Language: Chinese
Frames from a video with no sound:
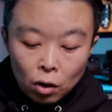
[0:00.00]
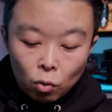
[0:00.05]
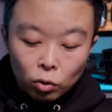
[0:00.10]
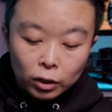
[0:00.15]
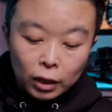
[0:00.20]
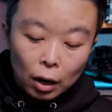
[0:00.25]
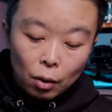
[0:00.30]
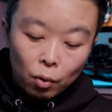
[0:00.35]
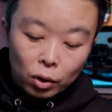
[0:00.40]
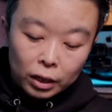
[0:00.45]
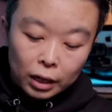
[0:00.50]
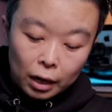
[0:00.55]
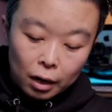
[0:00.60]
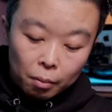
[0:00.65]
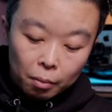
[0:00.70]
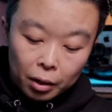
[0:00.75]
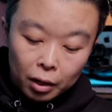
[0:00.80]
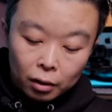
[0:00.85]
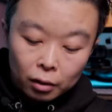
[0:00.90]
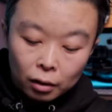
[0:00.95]
在我这
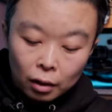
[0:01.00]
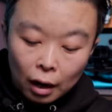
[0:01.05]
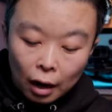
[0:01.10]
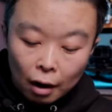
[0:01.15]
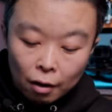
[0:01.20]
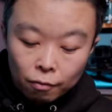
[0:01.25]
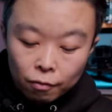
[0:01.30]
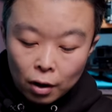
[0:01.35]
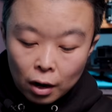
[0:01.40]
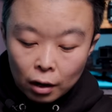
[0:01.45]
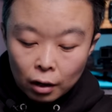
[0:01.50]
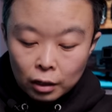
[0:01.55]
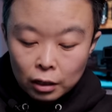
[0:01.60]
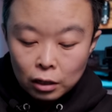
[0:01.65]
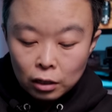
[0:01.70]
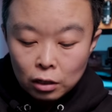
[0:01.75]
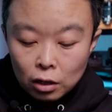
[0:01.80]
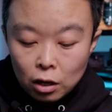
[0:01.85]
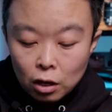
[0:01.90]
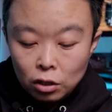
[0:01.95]
里边还放了
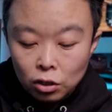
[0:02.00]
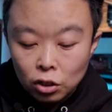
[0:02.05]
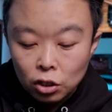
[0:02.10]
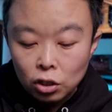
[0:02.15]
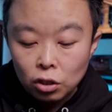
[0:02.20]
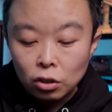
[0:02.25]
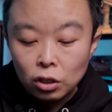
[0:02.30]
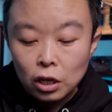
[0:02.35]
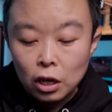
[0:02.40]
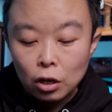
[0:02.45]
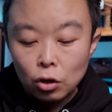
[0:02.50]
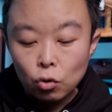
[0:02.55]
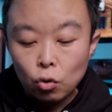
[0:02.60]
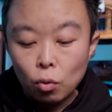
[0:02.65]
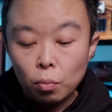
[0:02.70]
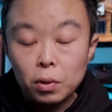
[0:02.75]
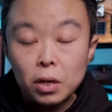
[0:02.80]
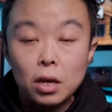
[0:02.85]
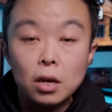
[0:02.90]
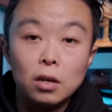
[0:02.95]
一些清洁的
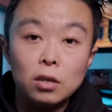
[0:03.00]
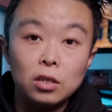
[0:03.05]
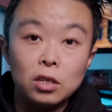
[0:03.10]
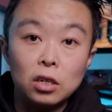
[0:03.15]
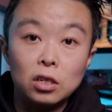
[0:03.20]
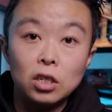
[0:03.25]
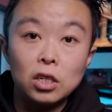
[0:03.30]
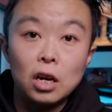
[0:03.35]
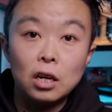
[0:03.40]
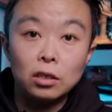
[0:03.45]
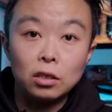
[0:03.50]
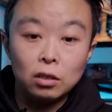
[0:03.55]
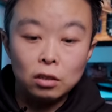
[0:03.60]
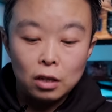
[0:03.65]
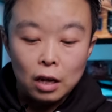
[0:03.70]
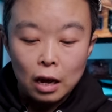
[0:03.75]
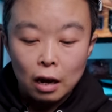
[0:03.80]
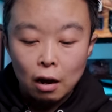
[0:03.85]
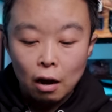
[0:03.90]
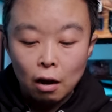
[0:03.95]
用品，像上
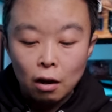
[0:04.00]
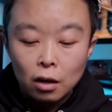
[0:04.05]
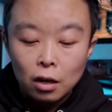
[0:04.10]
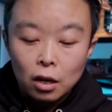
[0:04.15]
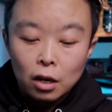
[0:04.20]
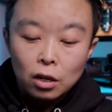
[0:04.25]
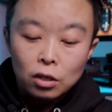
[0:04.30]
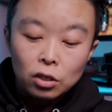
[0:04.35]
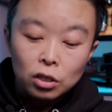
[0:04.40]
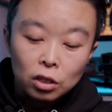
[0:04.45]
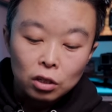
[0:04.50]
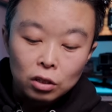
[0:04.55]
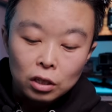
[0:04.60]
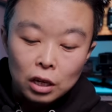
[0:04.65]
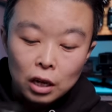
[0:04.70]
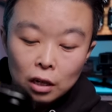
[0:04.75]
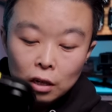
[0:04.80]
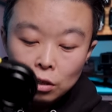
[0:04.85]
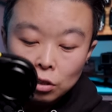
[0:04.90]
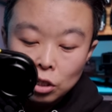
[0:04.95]
次那个清
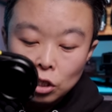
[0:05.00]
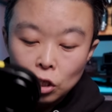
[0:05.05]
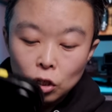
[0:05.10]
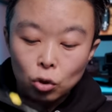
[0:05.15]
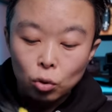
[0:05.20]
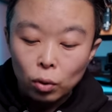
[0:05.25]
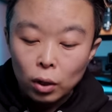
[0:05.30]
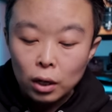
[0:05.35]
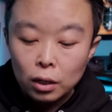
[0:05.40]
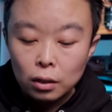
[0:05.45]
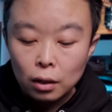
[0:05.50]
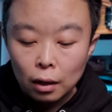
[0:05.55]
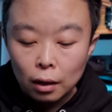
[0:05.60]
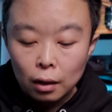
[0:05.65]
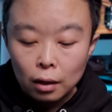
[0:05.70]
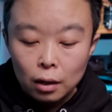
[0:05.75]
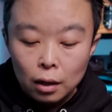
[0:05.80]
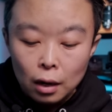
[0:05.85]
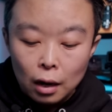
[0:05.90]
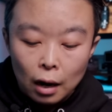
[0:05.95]
洁的气吹子，
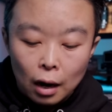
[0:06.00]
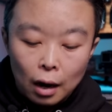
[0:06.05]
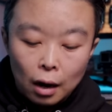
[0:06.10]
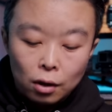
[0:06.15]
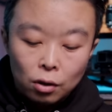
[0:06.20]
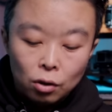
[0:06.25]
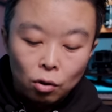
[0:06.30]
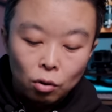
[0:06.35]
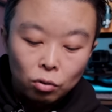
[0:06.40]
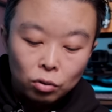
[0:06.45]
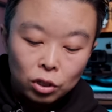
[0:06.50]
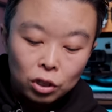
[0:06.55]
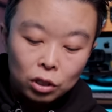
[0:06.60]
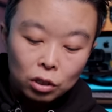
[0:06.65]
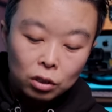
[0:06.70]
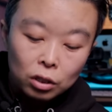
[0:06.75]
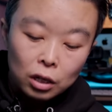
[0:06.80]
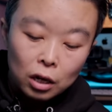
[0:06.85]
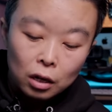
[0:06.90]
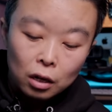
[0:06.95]
还有
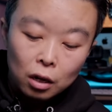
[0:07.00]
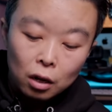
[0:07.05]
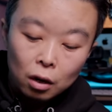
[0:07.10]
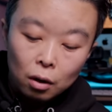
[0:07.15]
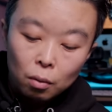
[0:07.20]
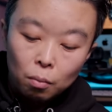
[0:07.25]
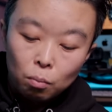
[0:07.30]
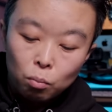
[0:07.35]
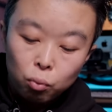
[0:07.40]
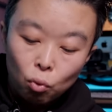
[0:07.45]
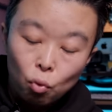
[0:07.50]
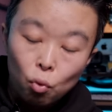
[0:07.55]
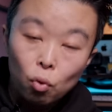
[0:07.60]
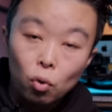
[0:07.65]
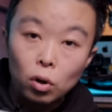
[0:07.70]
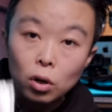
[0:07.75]
清洁的布